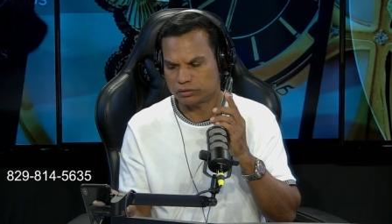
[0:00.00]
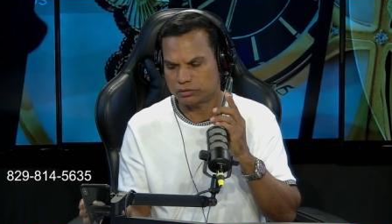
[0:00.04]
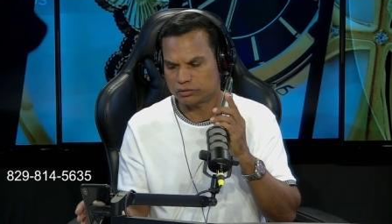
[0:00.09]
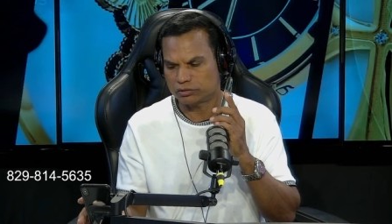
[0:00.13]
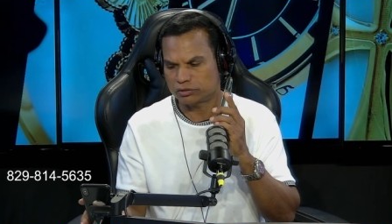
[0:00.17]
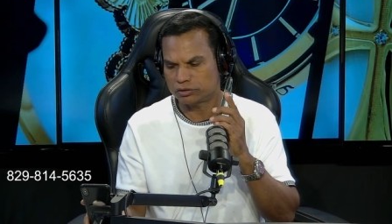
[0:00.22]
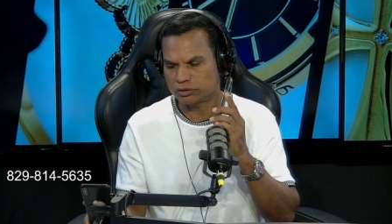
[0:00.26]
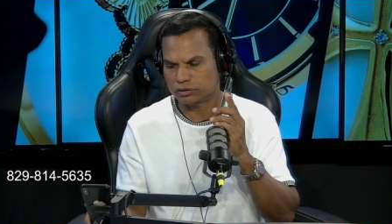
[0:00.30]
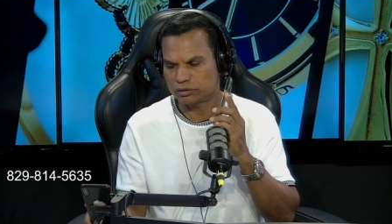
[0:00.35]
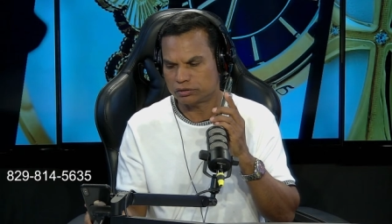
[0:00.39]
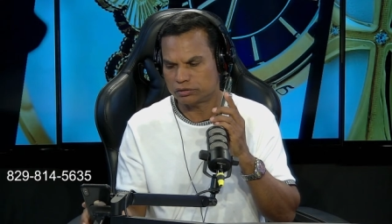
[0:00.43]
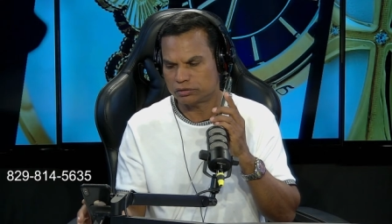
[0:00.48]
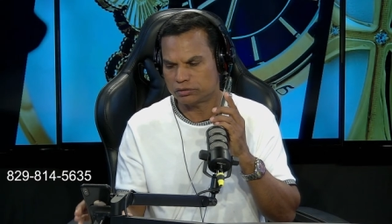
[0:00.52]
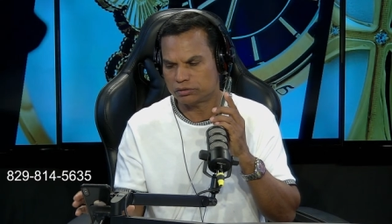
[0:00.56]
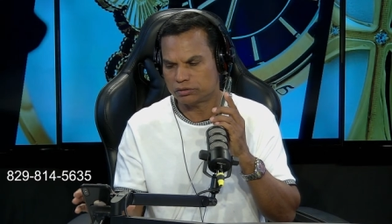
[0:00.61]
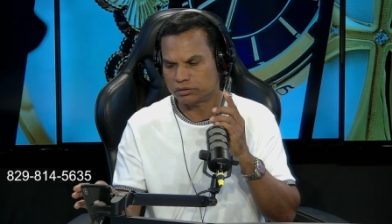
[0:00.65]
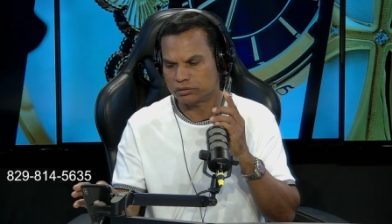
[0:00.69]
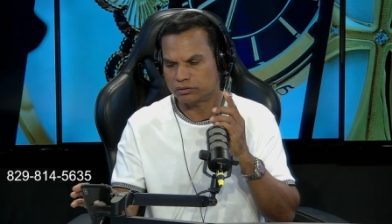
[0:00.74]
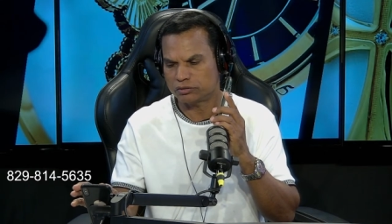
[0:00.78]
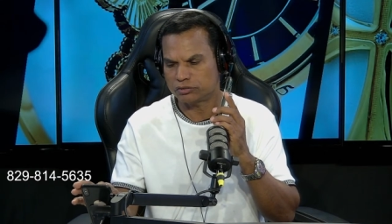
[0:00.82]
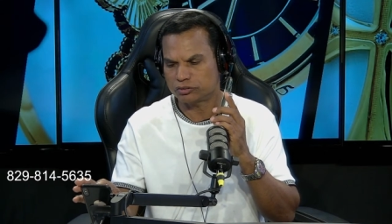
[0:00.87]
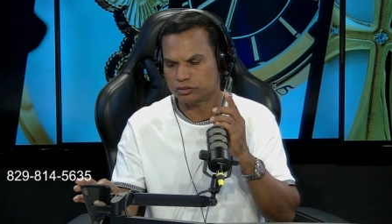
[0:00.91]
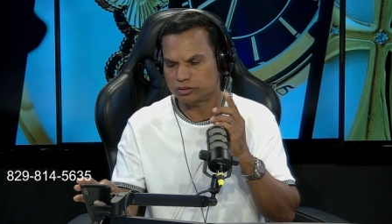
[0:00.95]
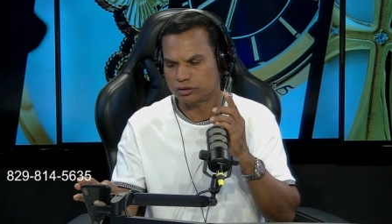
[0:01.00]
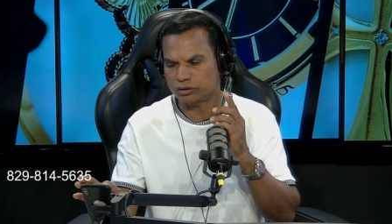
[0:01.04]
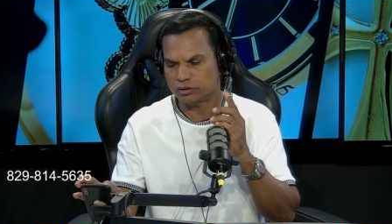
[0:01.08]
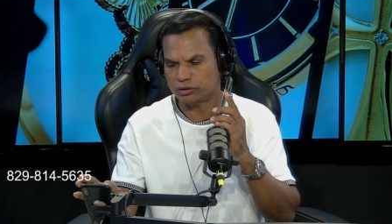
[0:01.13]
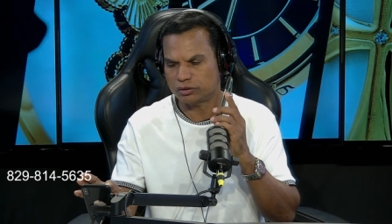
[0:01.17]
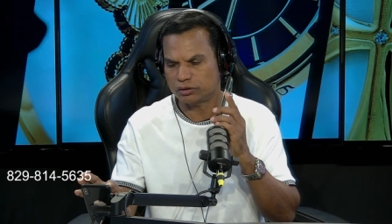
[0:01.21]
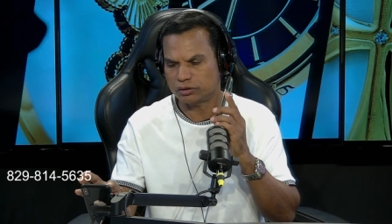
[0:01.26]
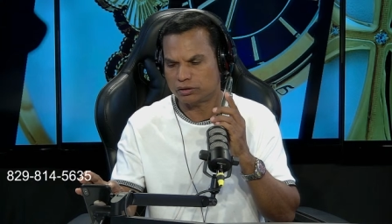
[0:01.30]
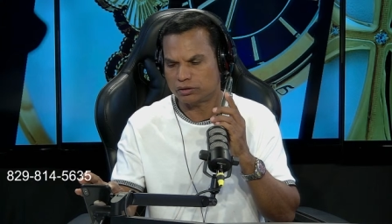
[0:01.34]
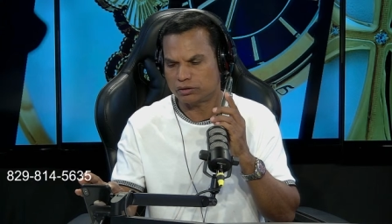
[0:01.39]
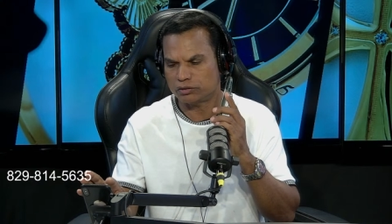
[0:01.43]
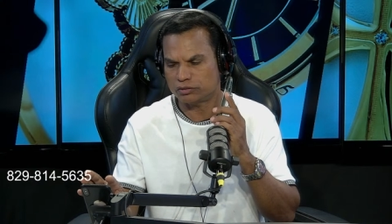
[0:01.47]
oyéndote a ti, uno llega
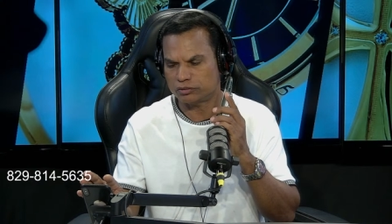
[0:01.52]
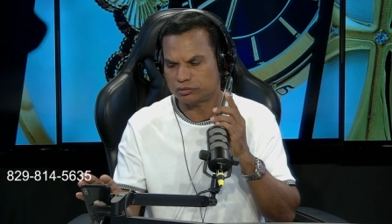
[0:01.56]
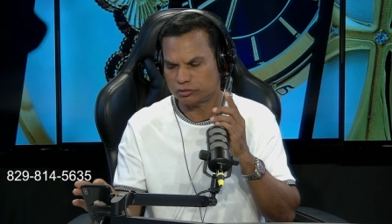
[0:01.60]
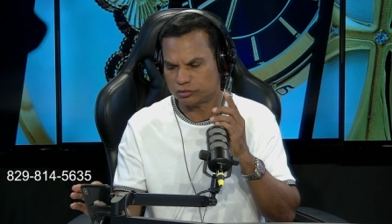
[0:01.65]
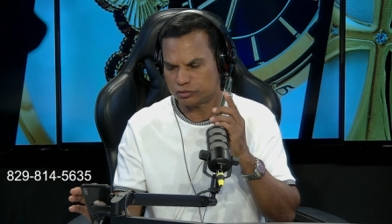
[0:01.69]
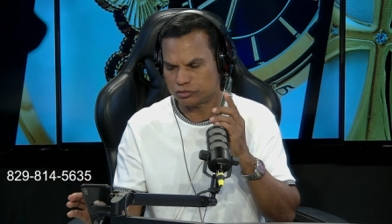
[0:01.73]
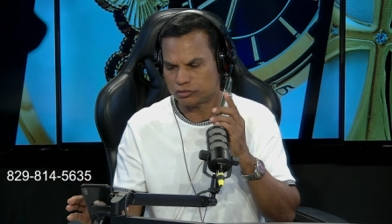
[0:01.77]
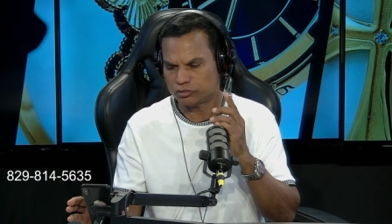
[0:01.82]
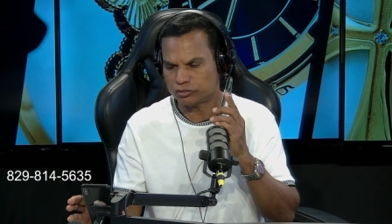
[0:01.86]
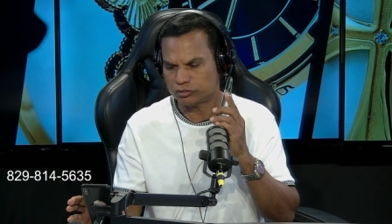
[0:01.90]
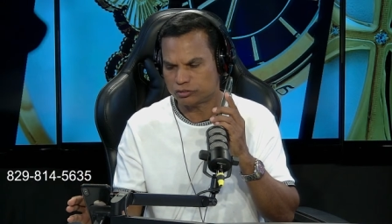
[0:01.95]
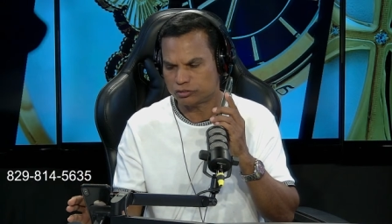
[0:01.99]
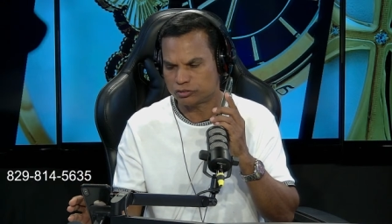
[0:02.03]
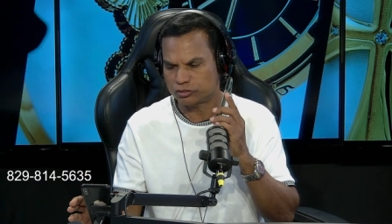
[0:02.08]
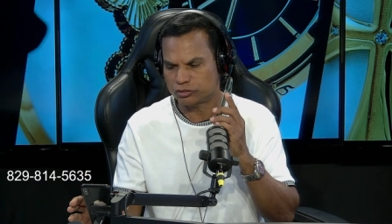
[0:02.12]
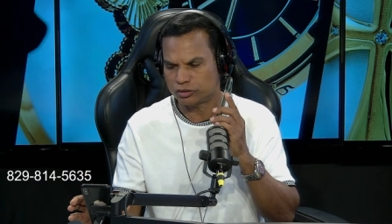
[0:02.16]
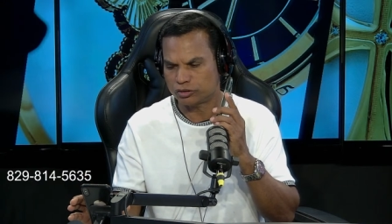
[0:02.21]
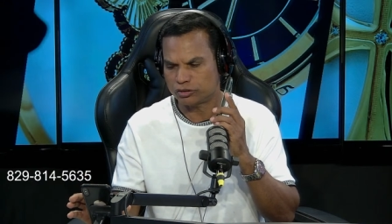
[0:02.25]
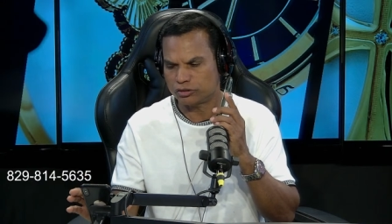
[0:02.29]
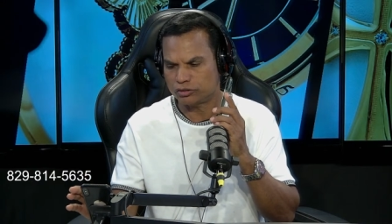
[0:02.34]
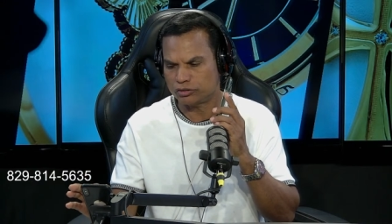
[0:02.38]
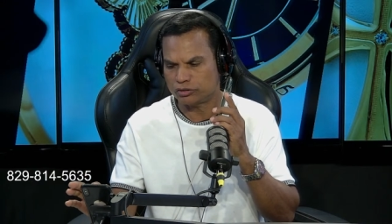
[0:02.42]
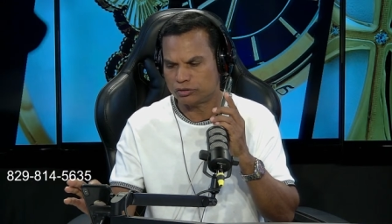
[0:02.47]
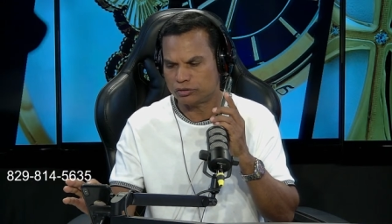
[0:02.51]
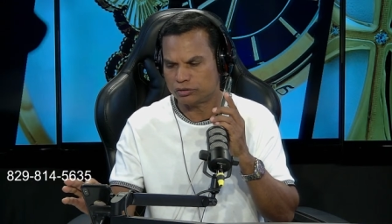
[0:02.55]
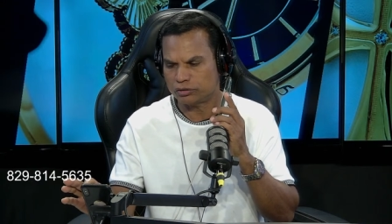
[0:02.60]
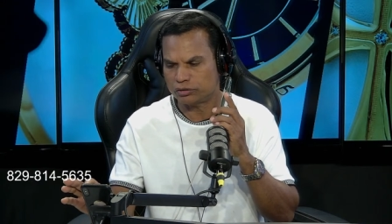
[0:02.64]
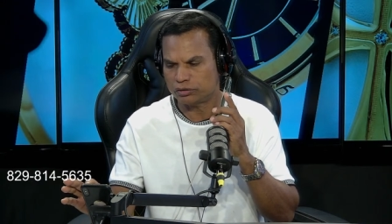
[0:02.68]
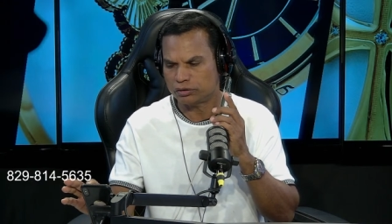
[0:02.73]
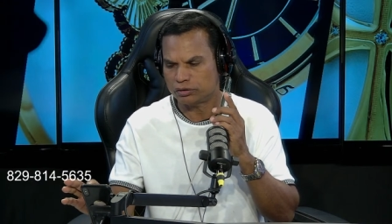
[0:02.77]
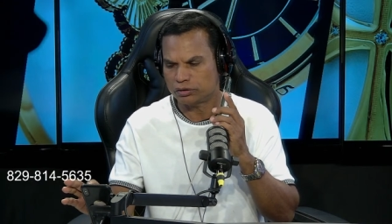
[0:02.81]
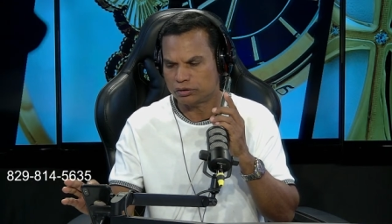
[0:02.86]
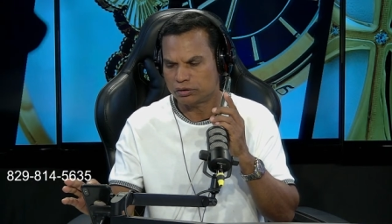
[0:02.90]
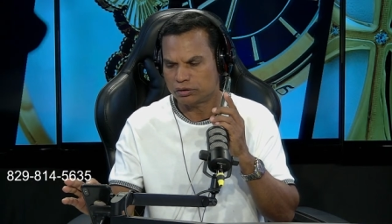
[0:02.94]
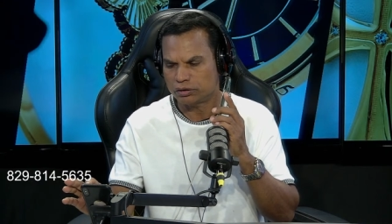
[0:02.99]
cansado de trabajar y uno se pone,